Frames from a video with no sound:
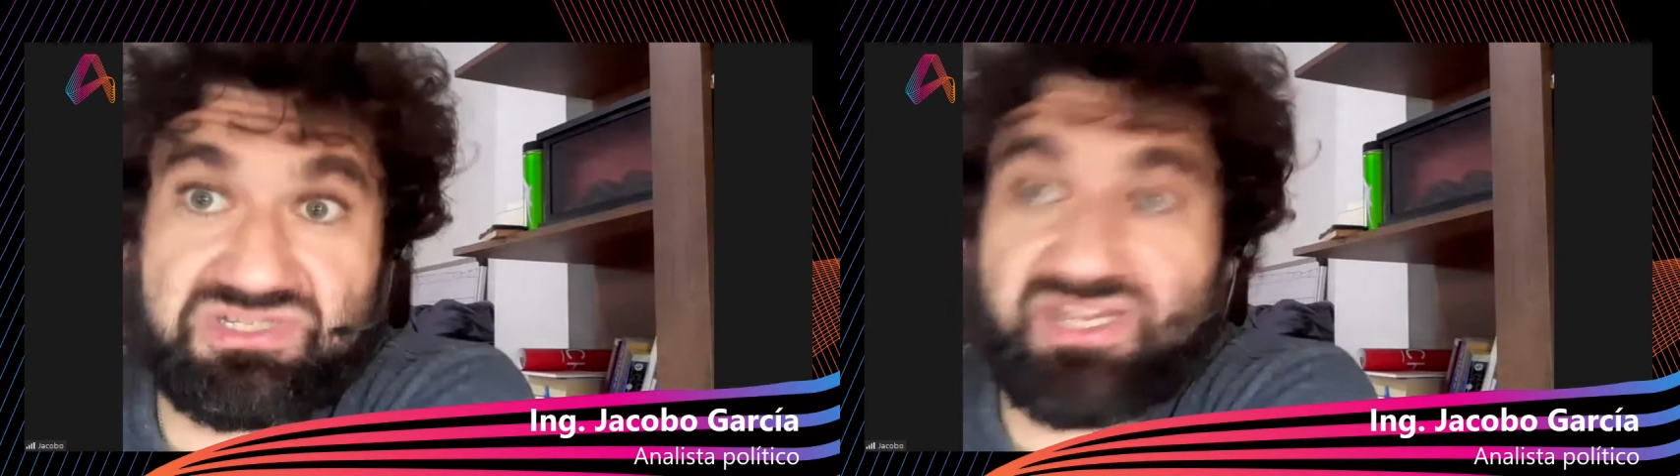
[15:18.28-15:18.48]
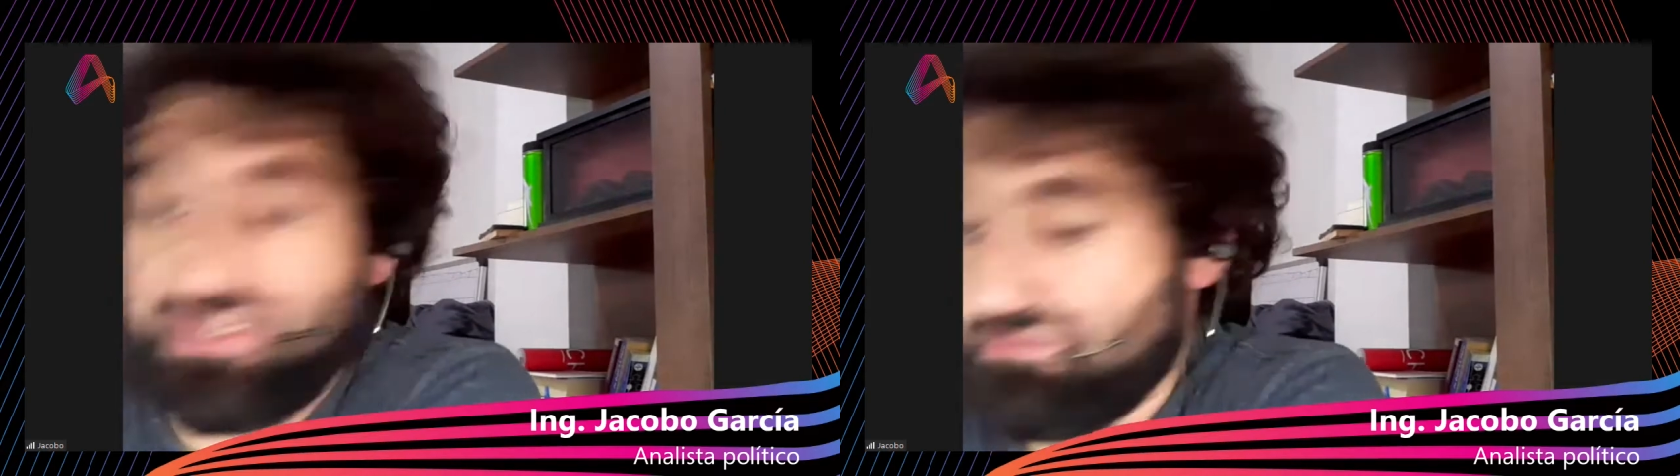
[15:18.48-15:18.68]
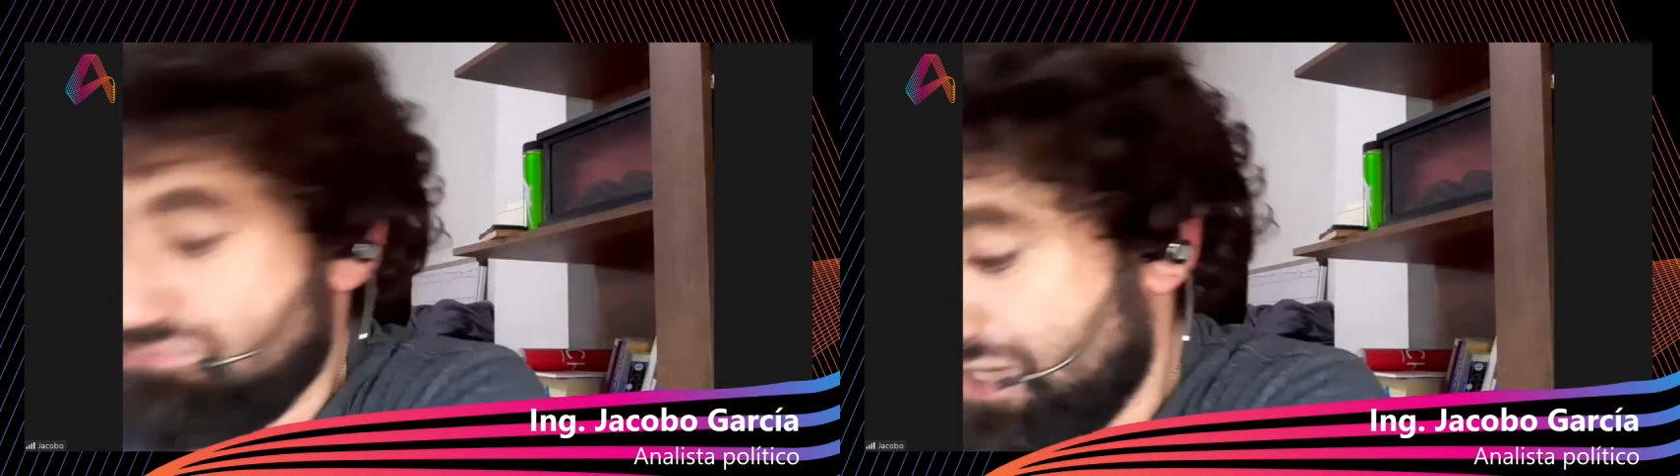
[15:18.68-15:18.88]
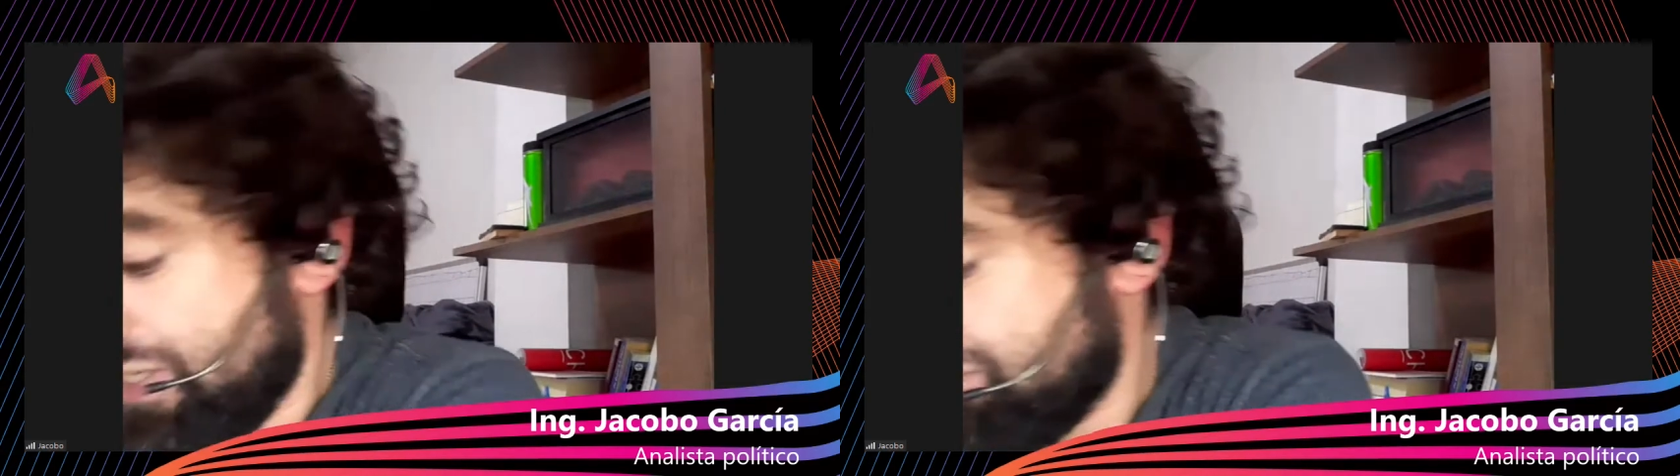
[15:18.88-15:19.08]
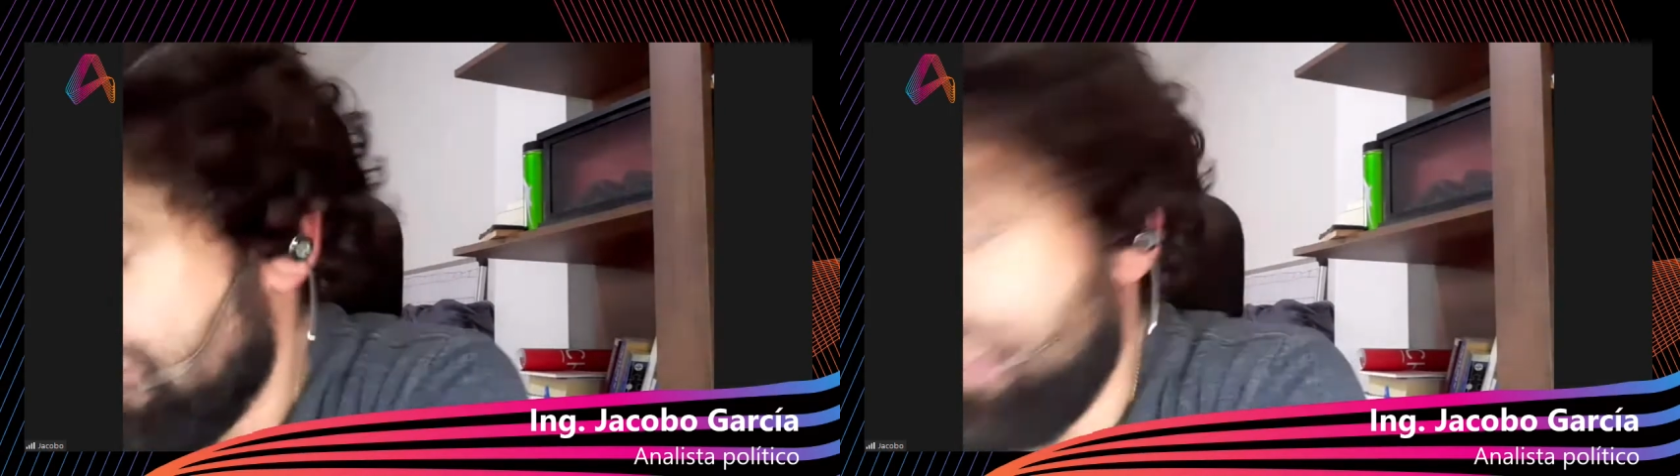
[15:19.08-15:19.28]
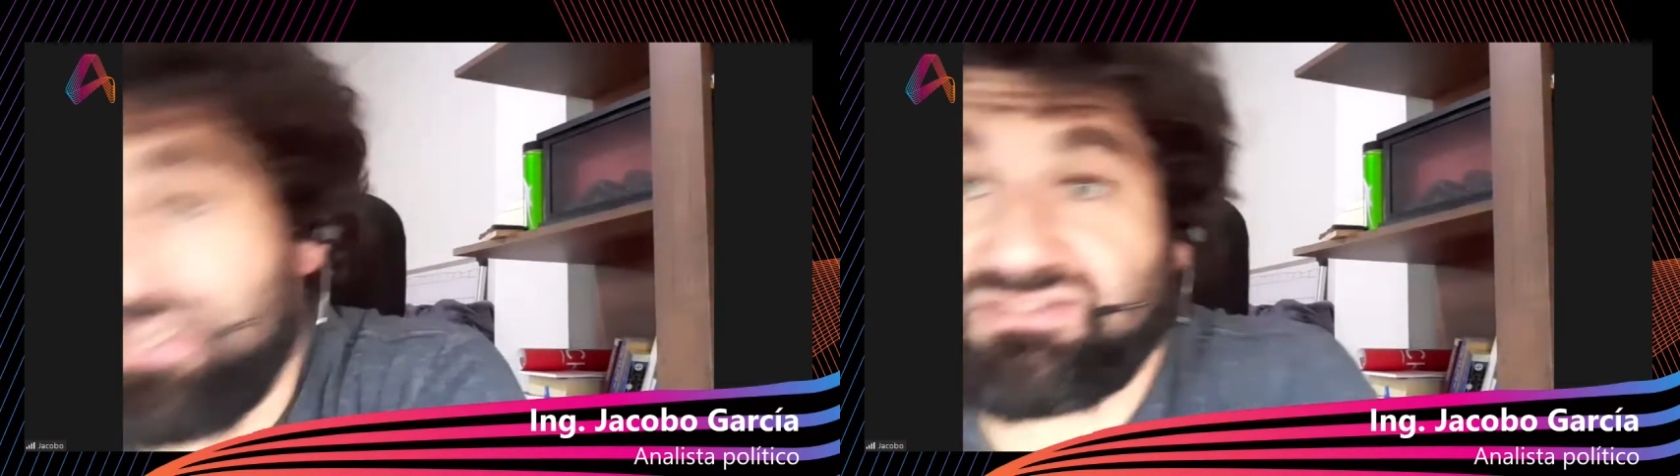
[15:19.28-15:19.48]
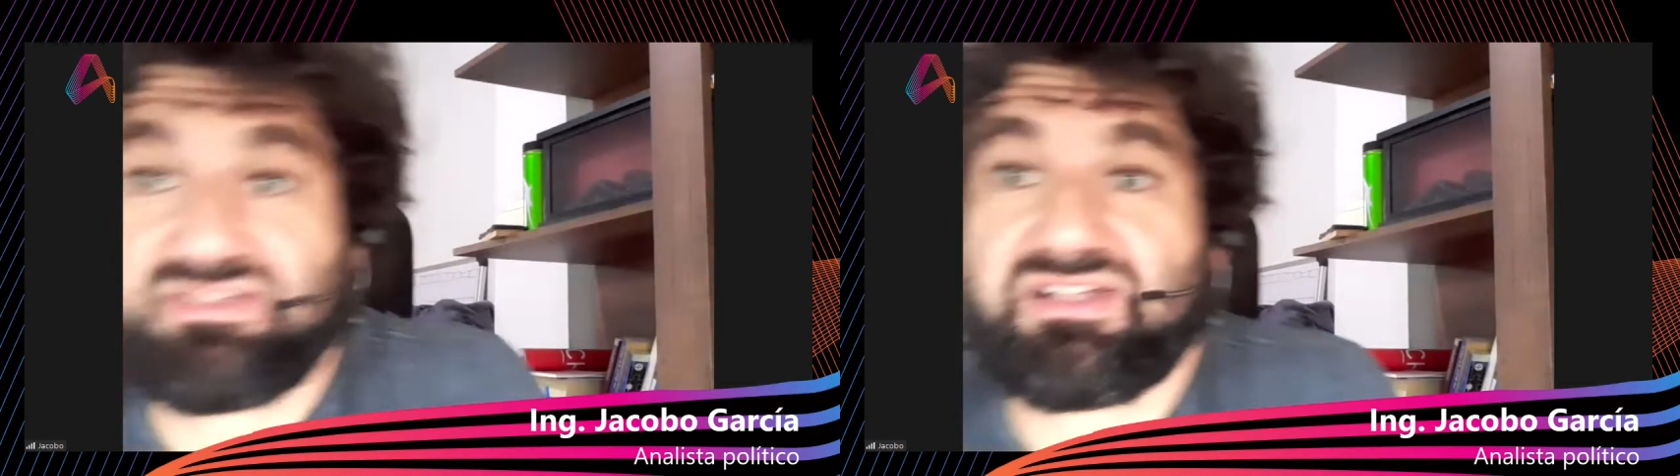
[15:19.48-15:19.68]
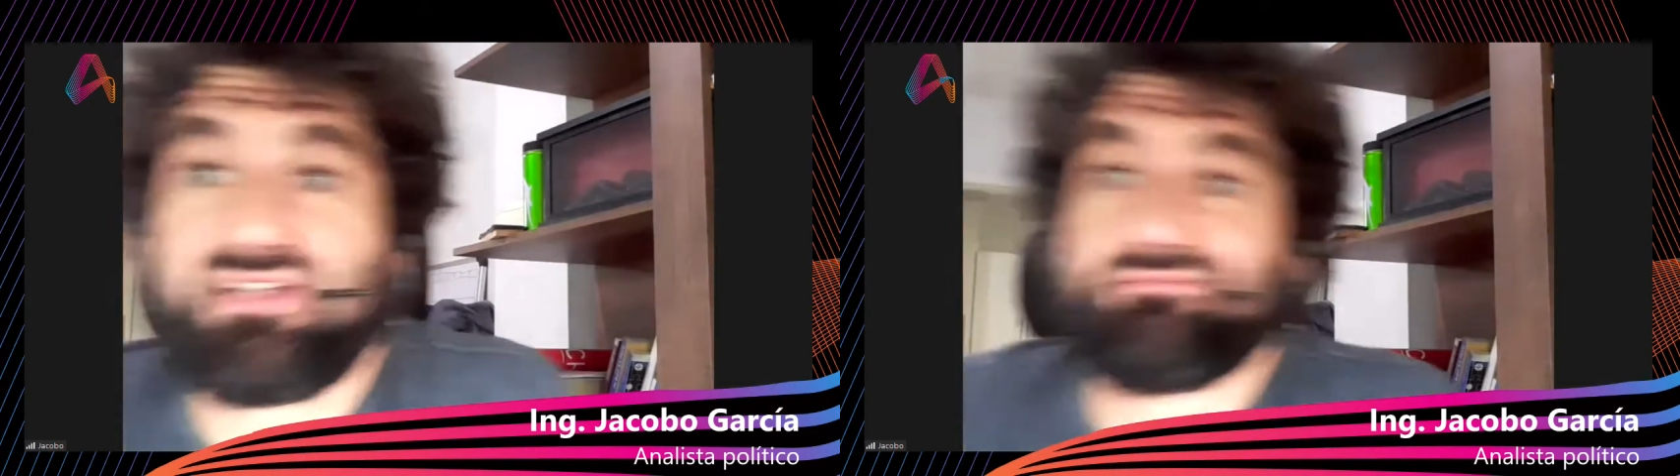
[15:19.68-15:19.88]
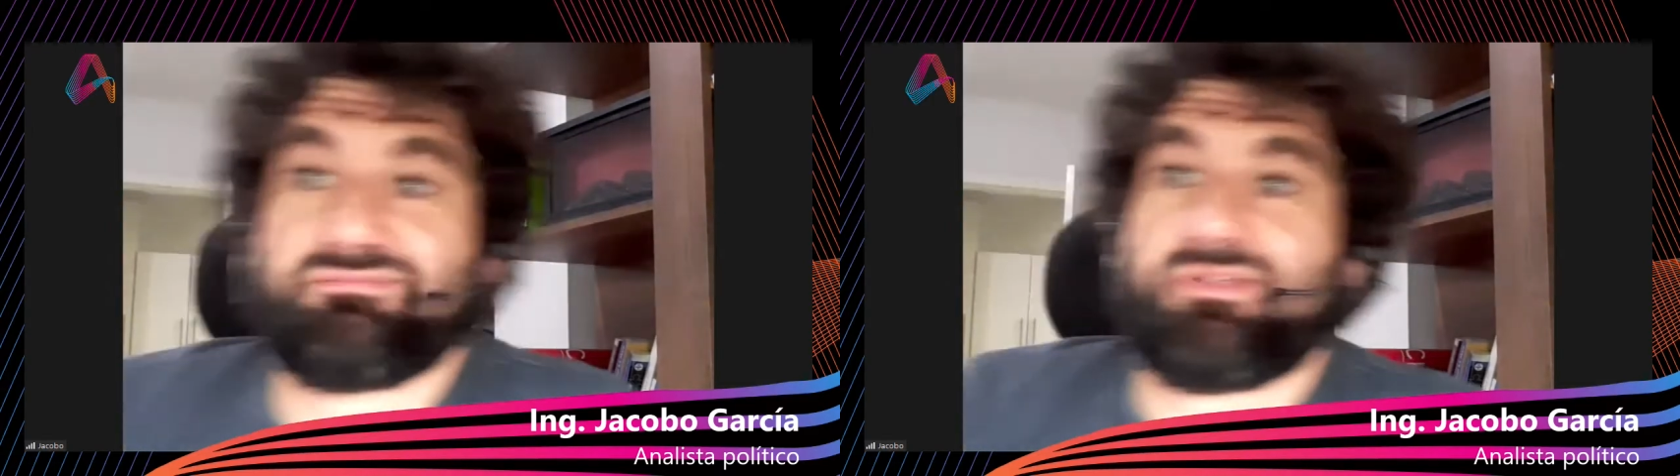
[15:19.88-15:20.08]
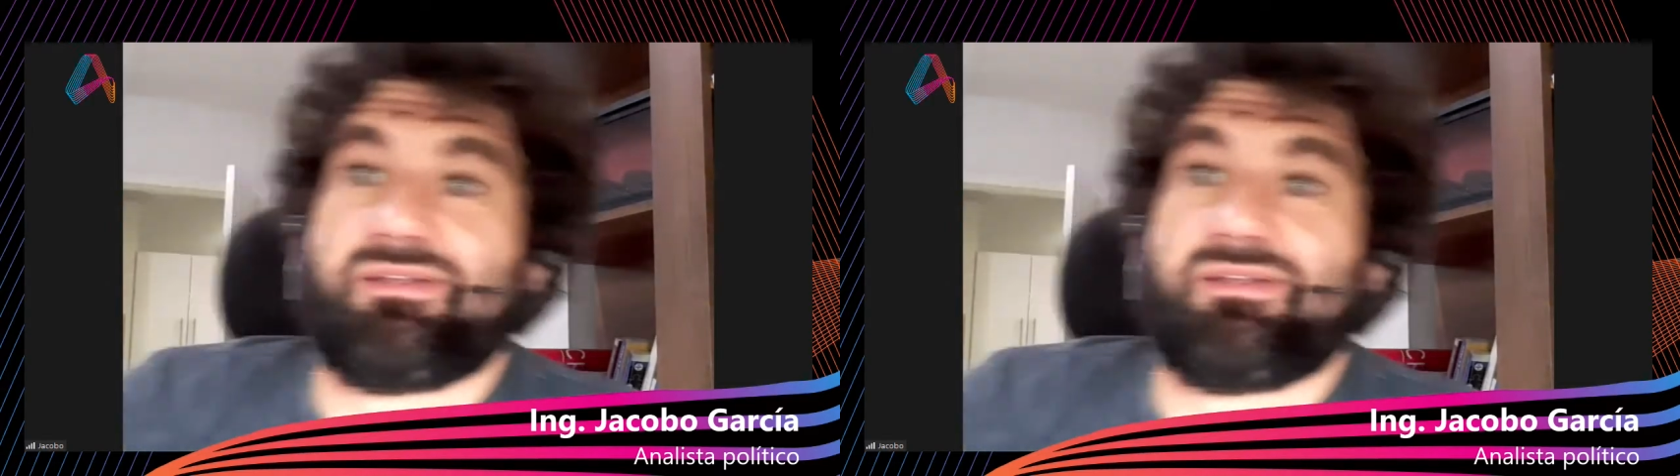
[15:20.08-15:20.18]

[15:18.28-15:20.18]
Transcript: sí, mariateguista,